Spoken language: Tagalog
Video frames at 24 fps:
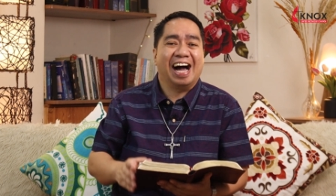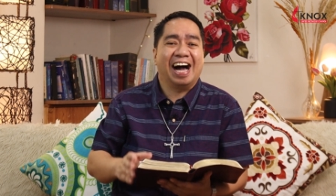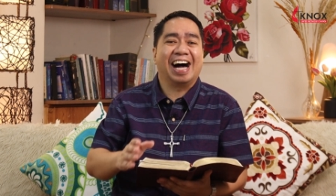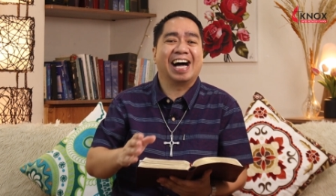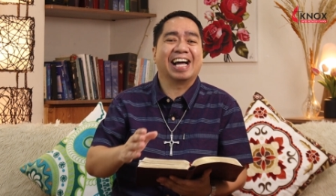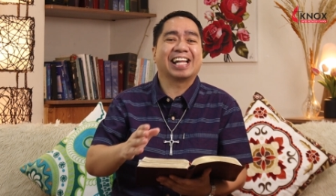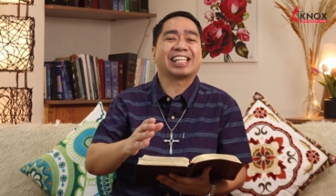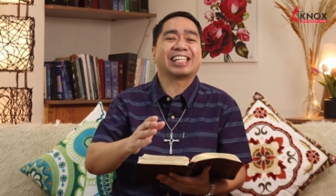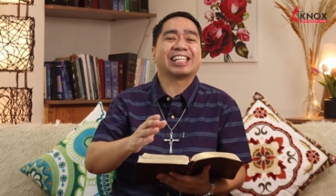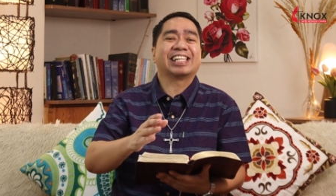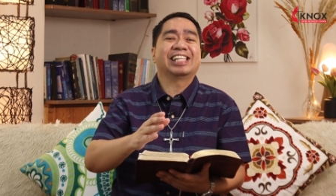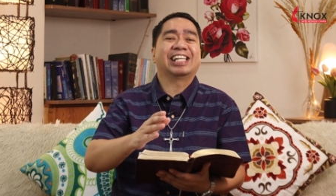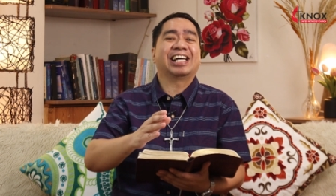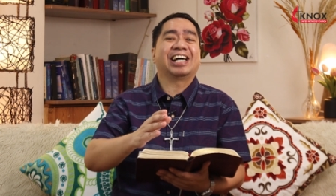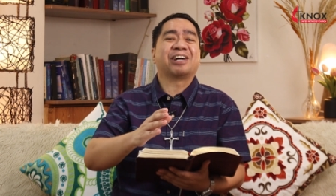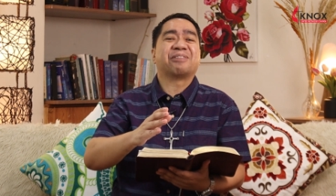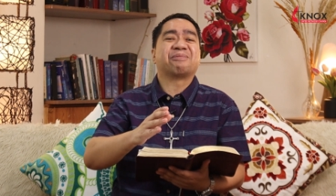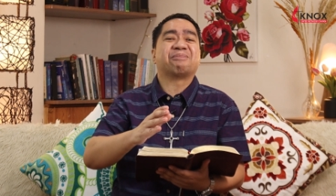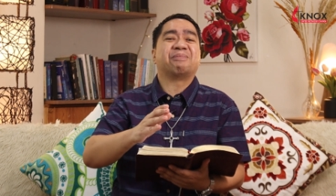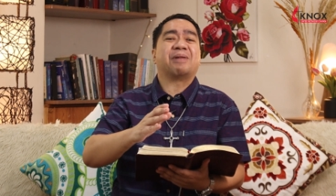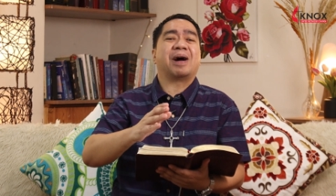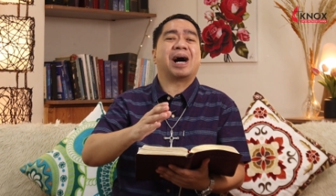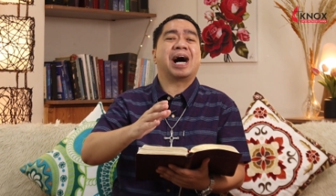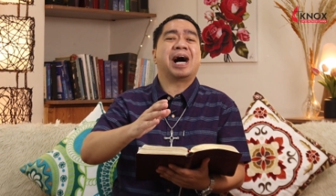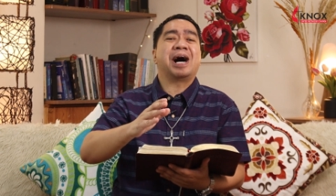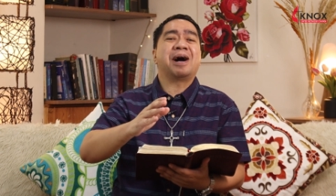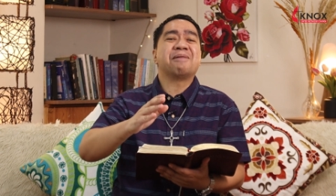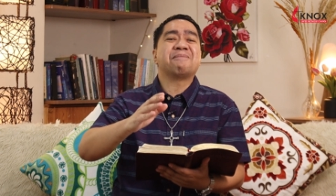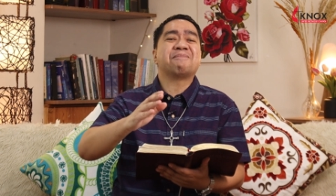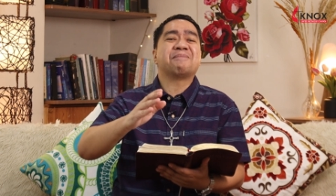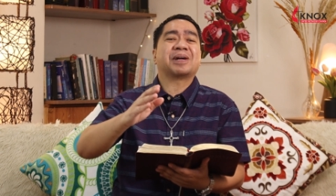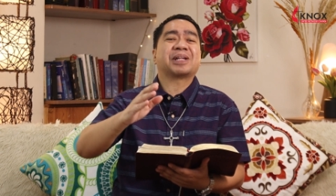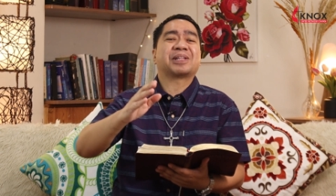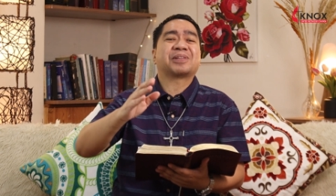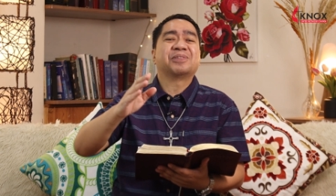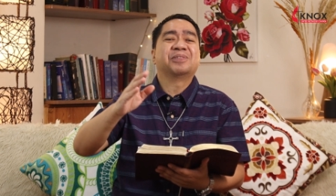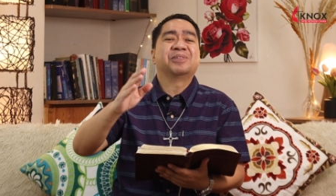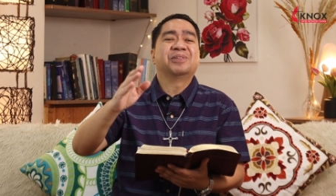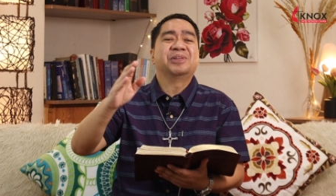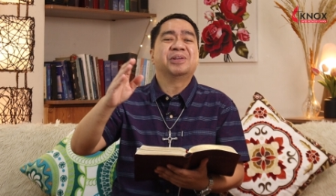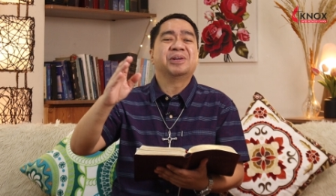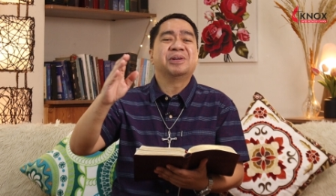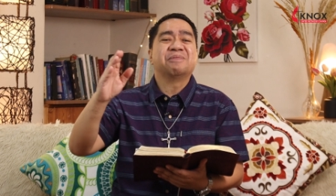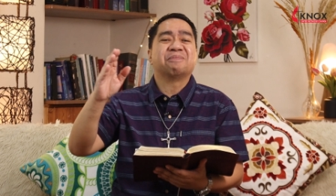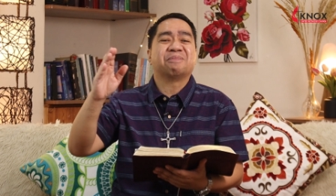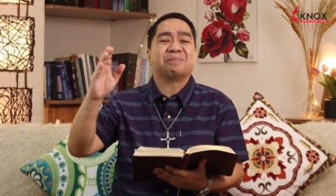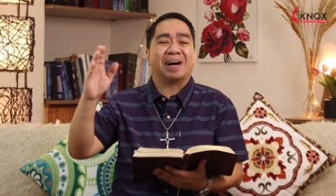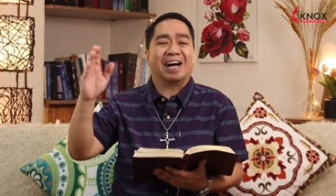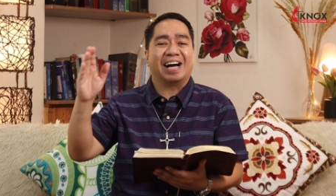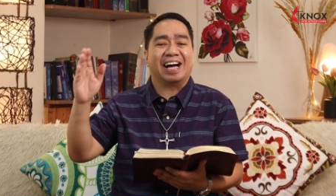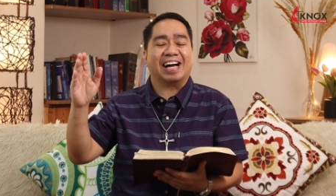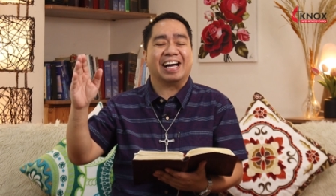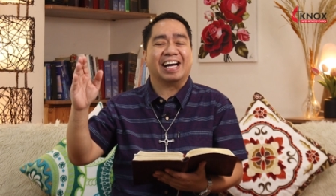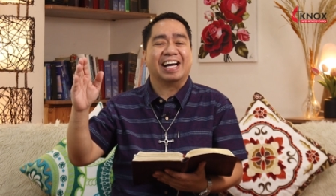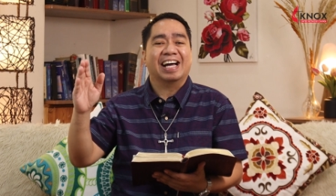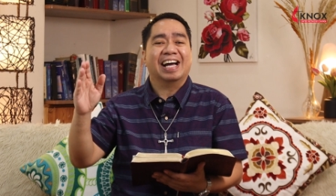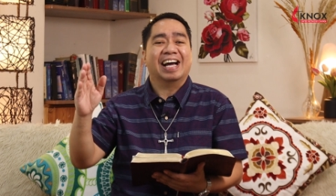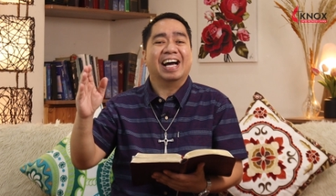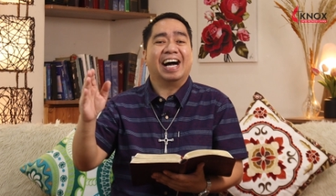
at nagpapatuloy pa